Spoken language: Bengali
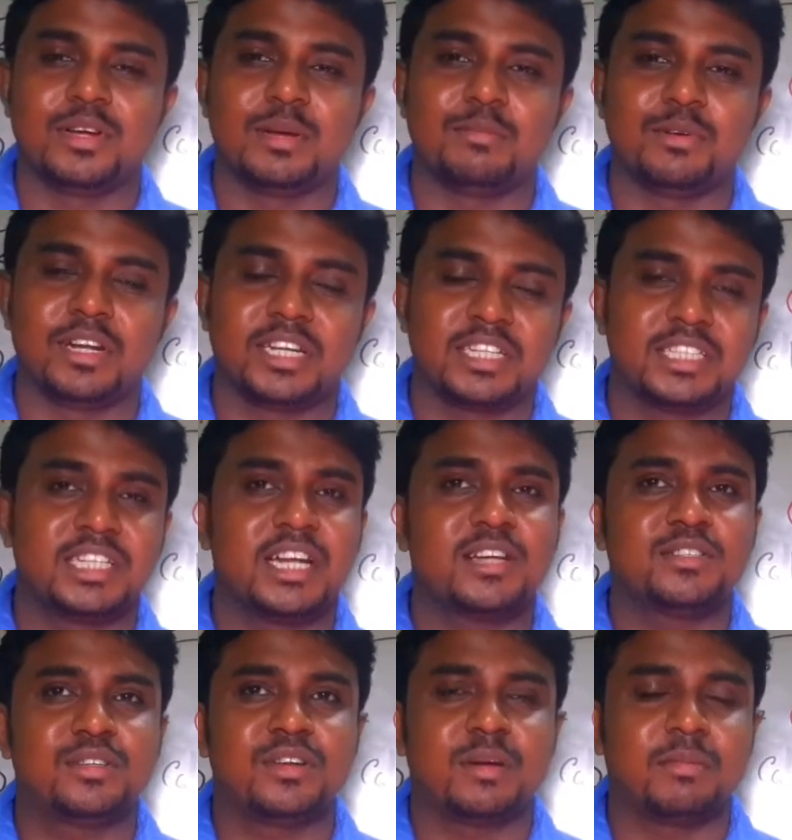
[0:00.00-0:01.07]
এবং এটা শেখার
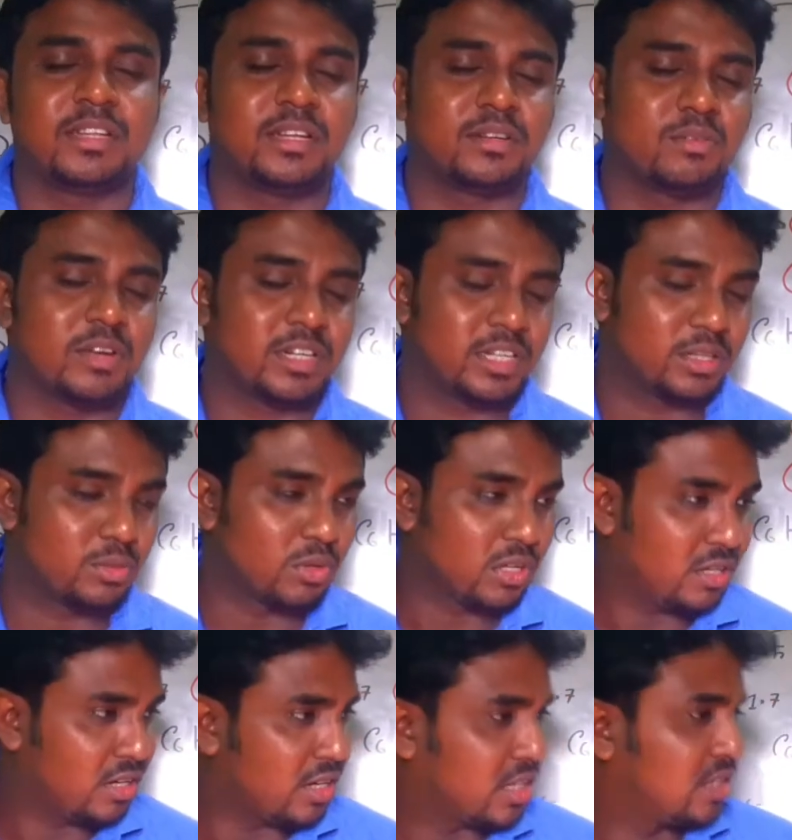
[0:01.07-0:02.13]
জন্য আমাদের কয়েকটা
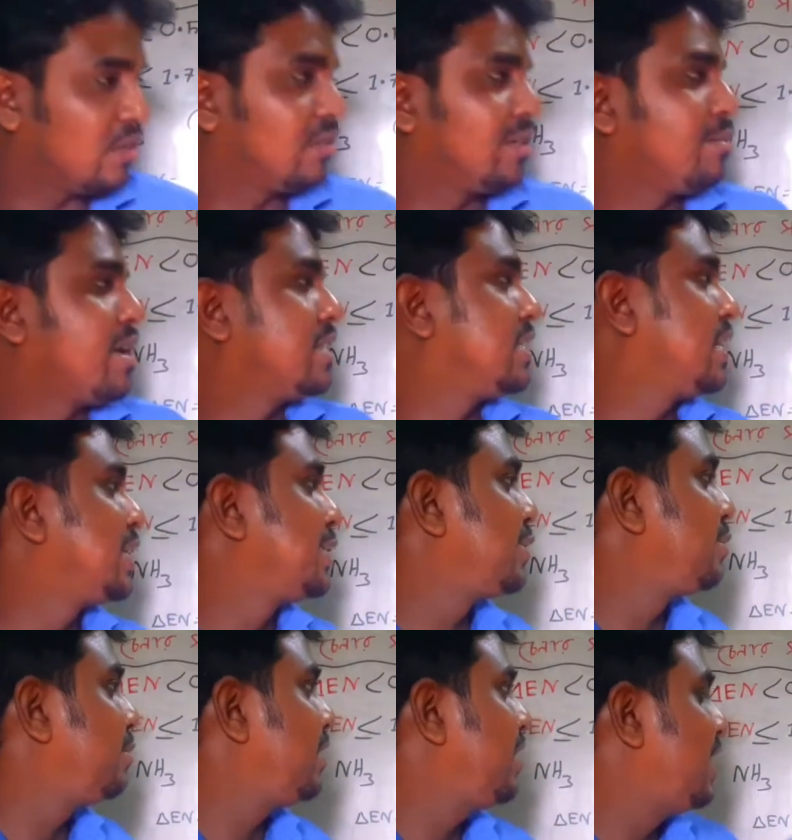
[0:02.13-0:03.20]
তরিত নিরাত্মকতার মান জানতে
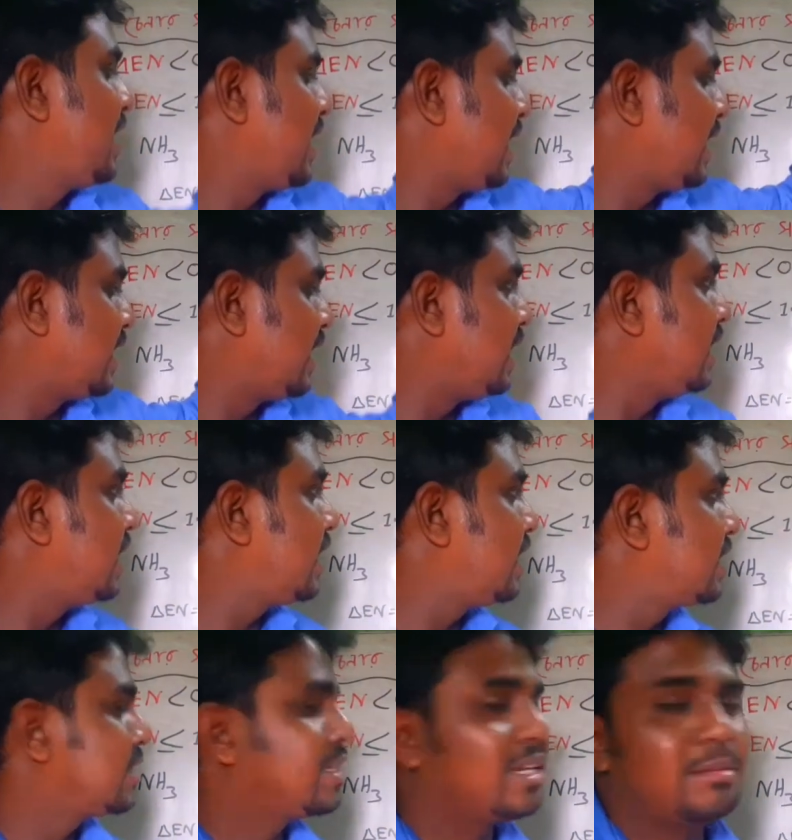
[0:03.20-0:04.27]
হবে এখানে লিখে
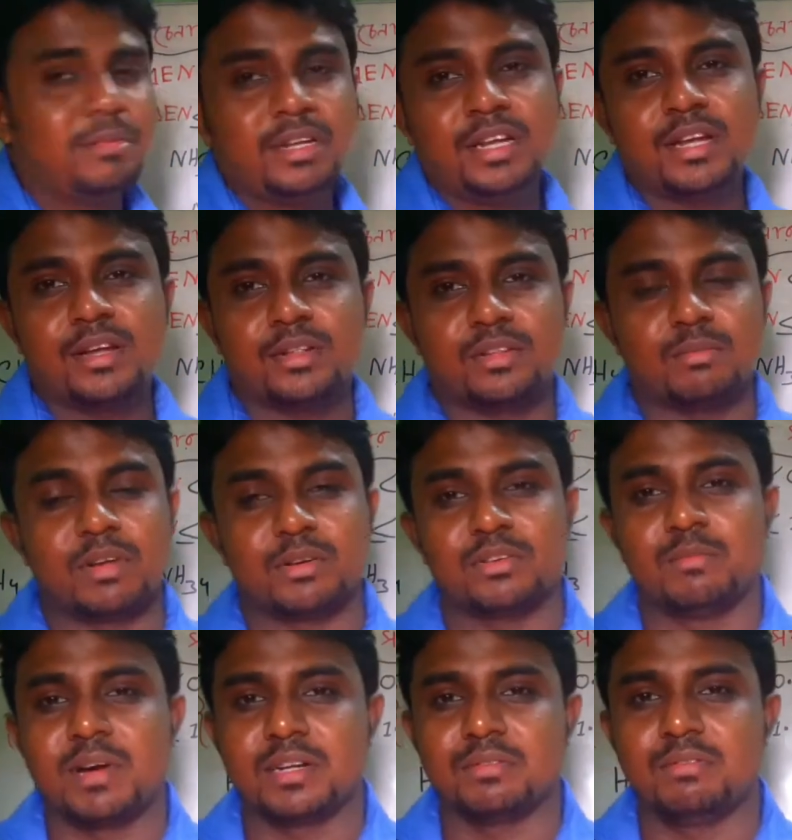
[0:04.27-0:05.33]
রাখছি আমি তোমরা
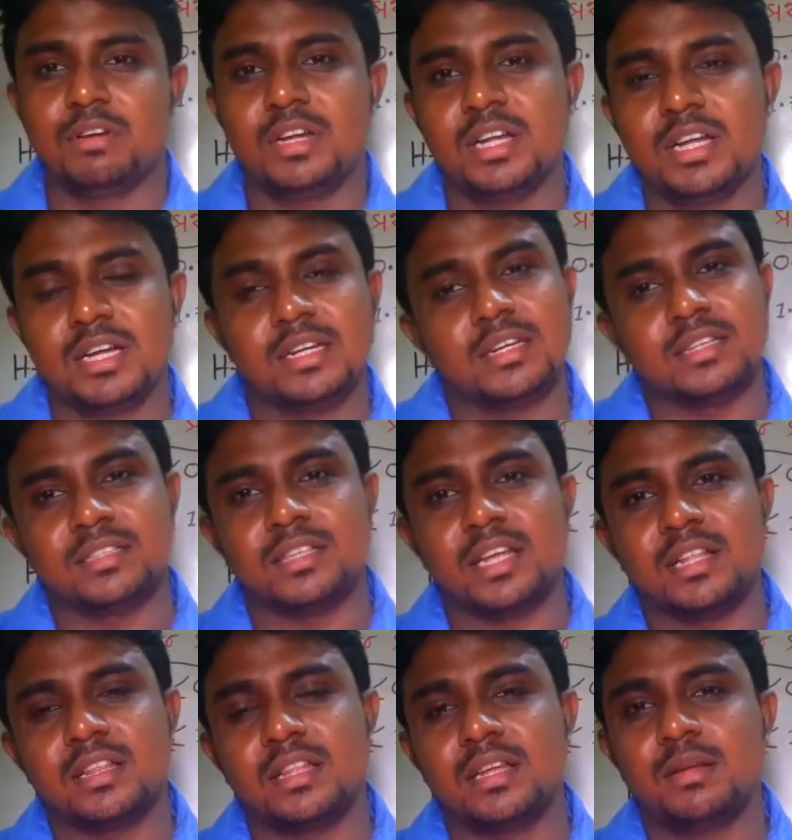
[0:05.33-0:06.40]
একটু মানগুলো নিজ
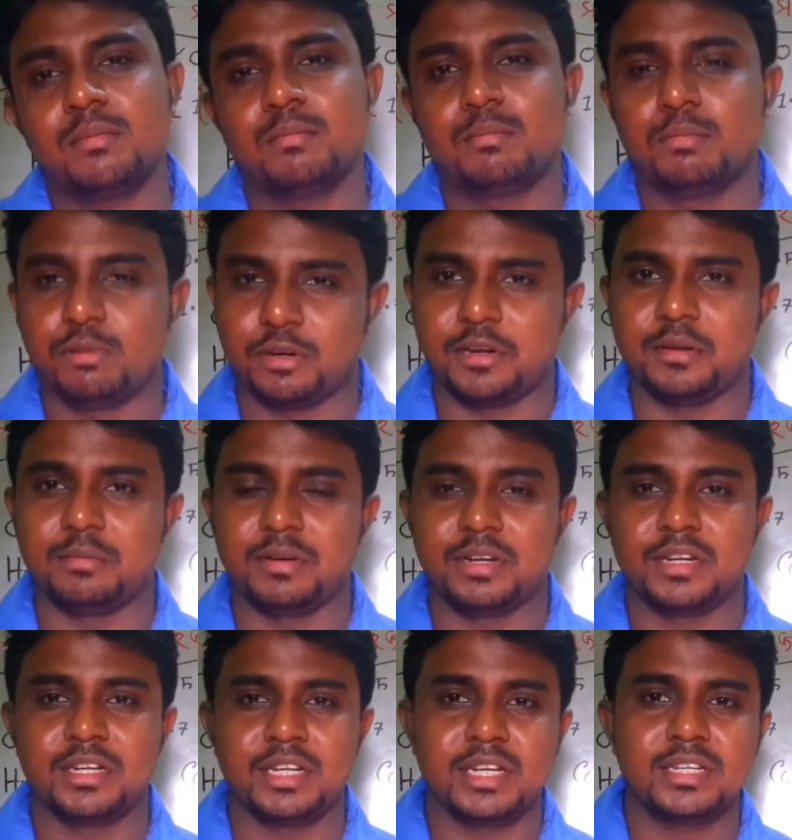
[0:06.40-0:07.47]
দায়িত্বে পরে নিবা
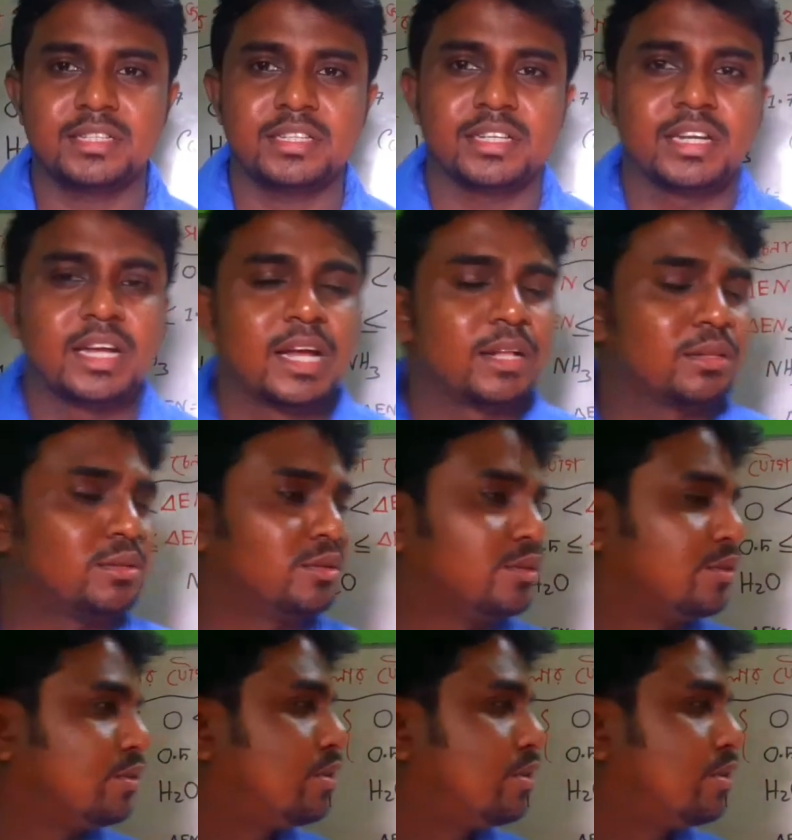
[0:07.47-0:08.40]
ঠিক আছে তো